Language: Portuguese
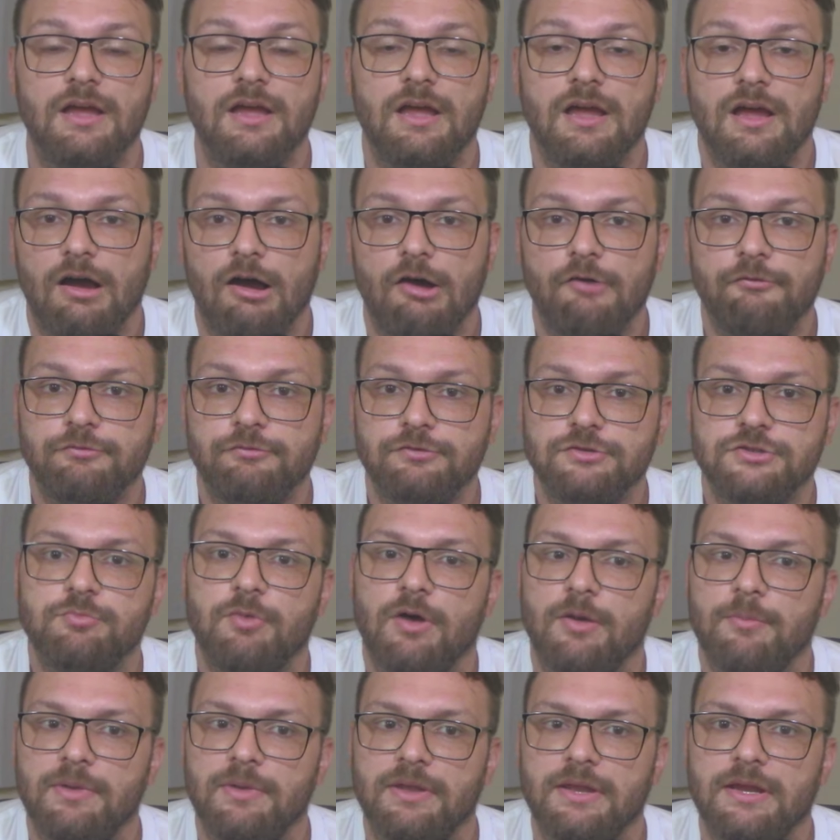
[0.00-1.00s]
ao futebol
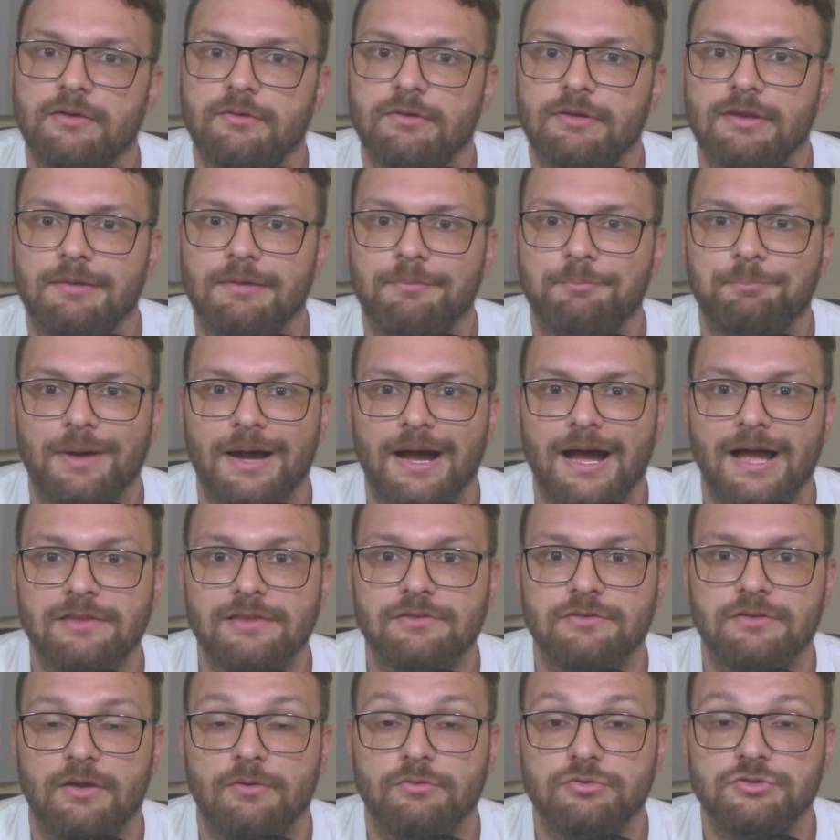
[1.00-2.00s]
americano
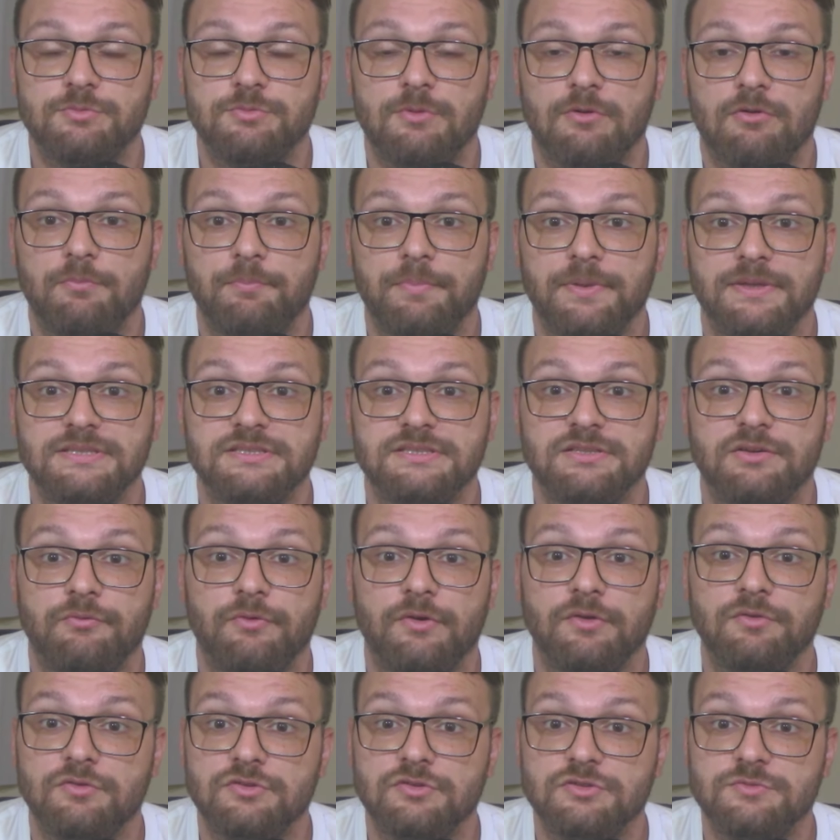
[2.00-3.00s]
equipado, né? A última competição
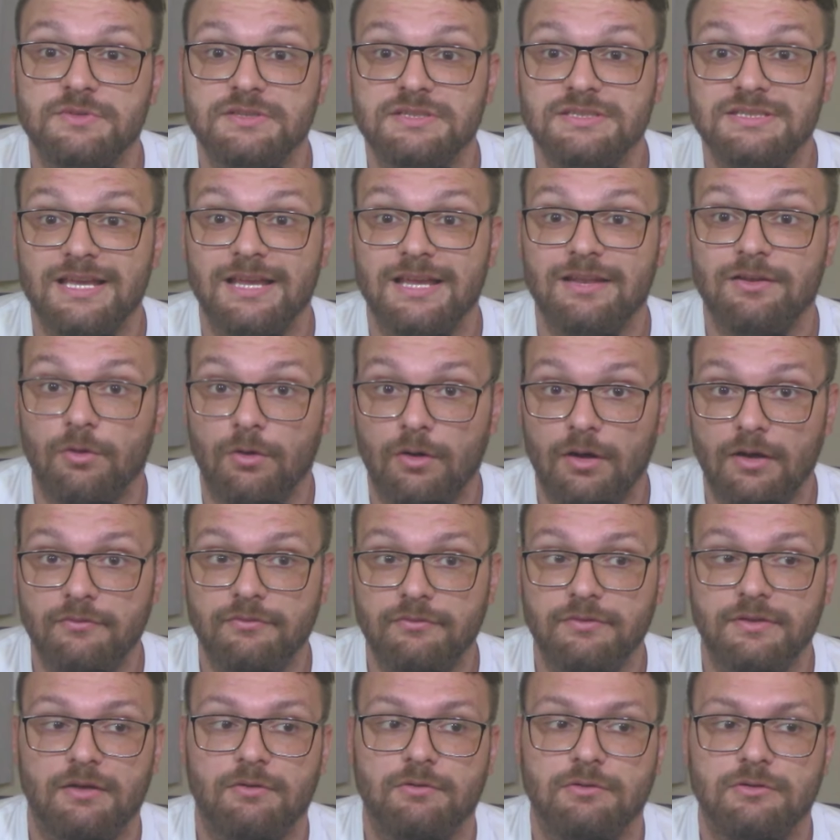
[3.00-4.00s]
foi em
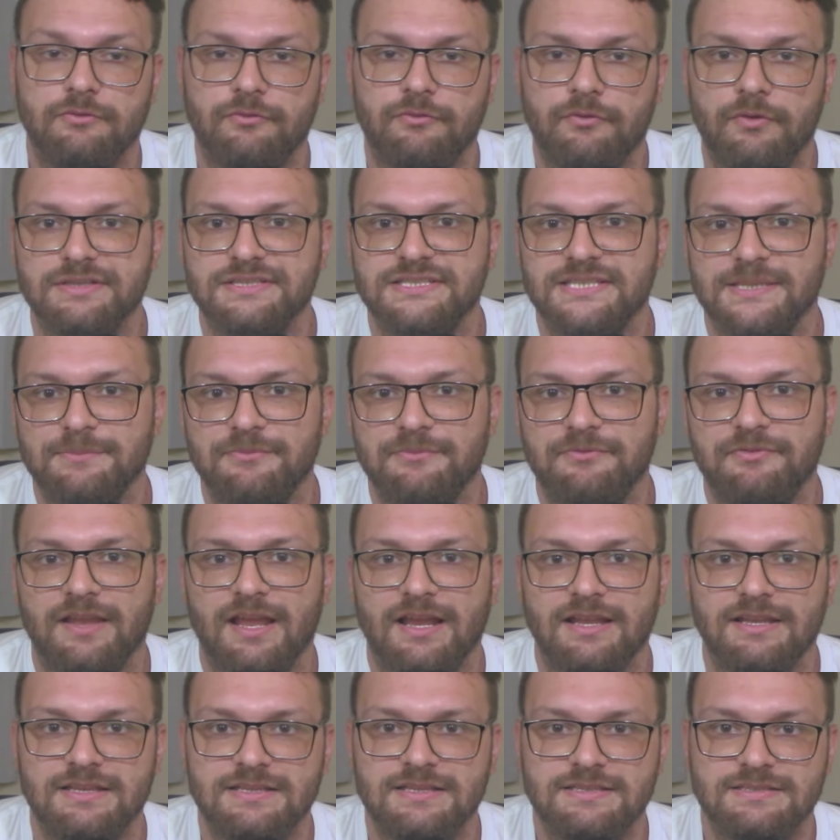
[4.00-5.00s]
2019, né? Quando foi
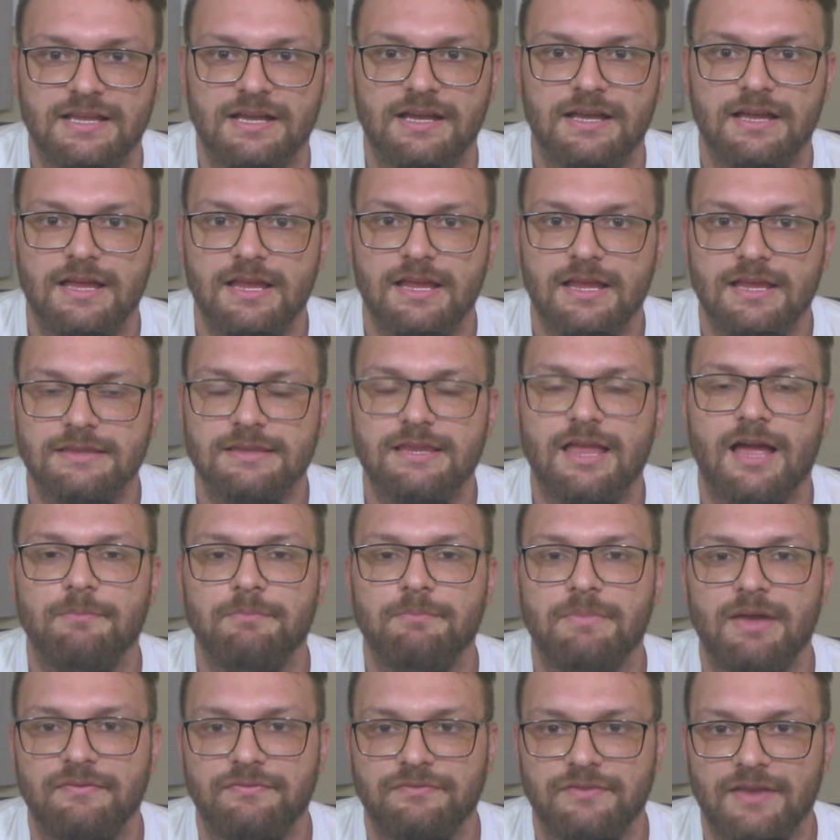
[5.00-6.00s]
semifinalista da
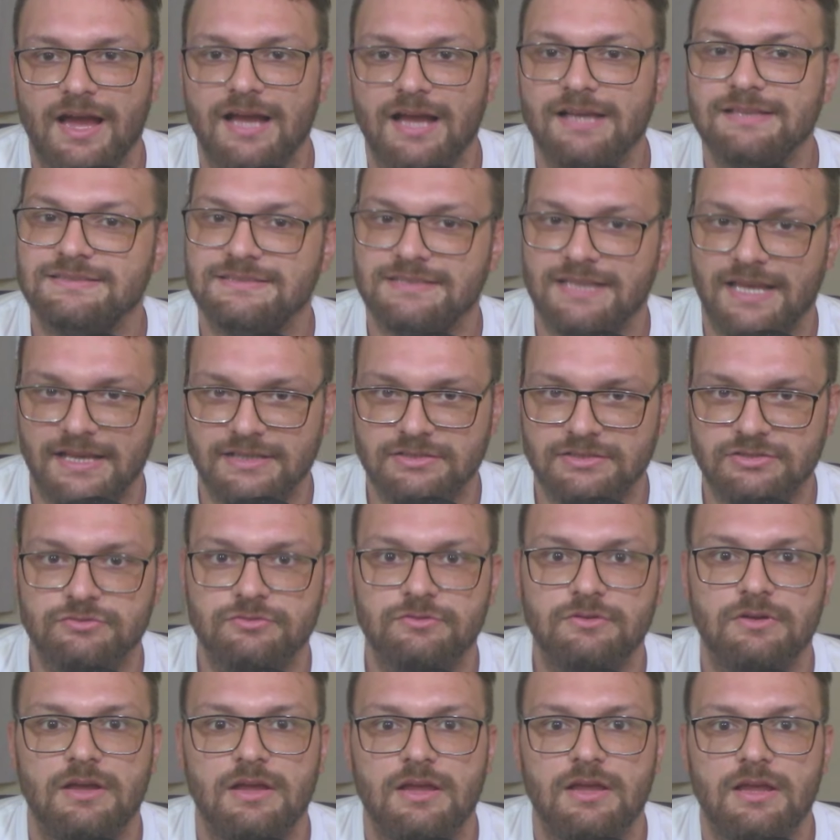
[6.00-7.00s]
BFA
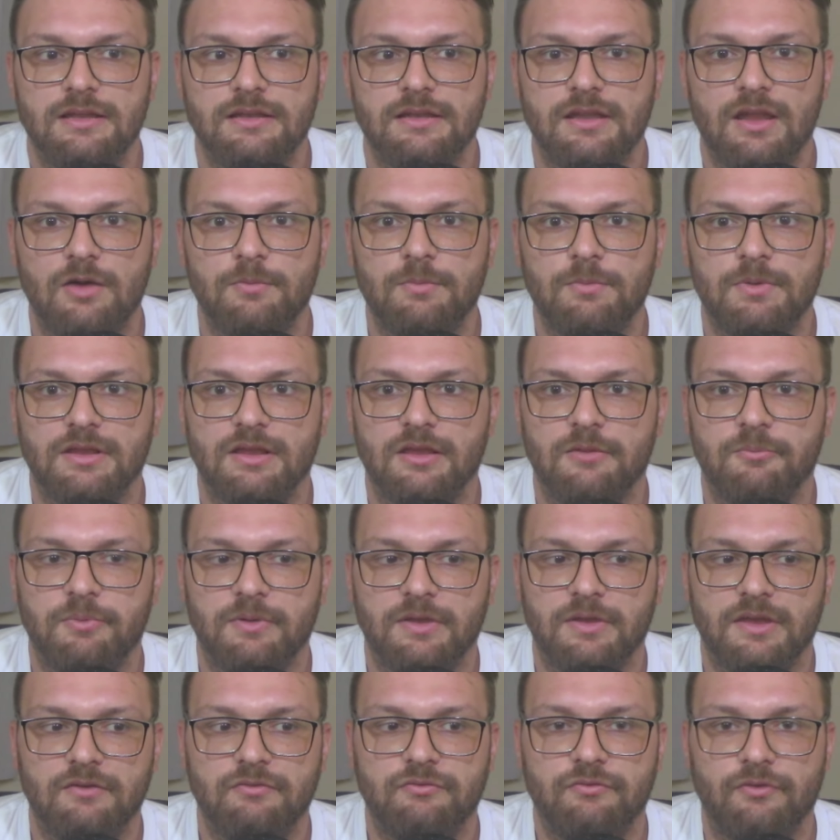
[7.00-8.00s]
Acesso, né? Uma equipe
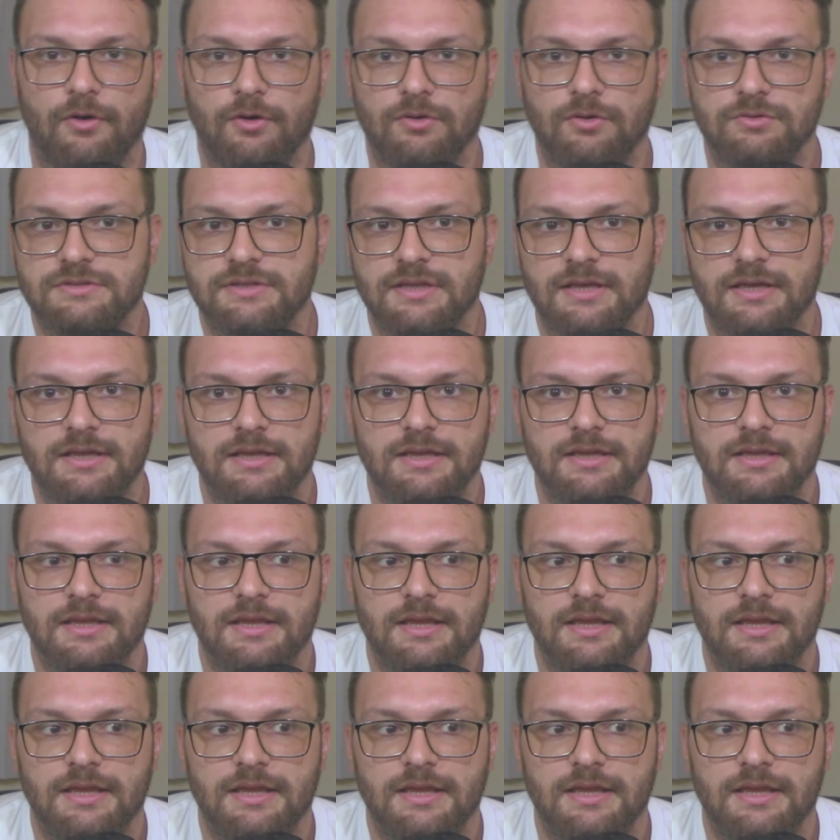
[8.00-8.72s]
que volta...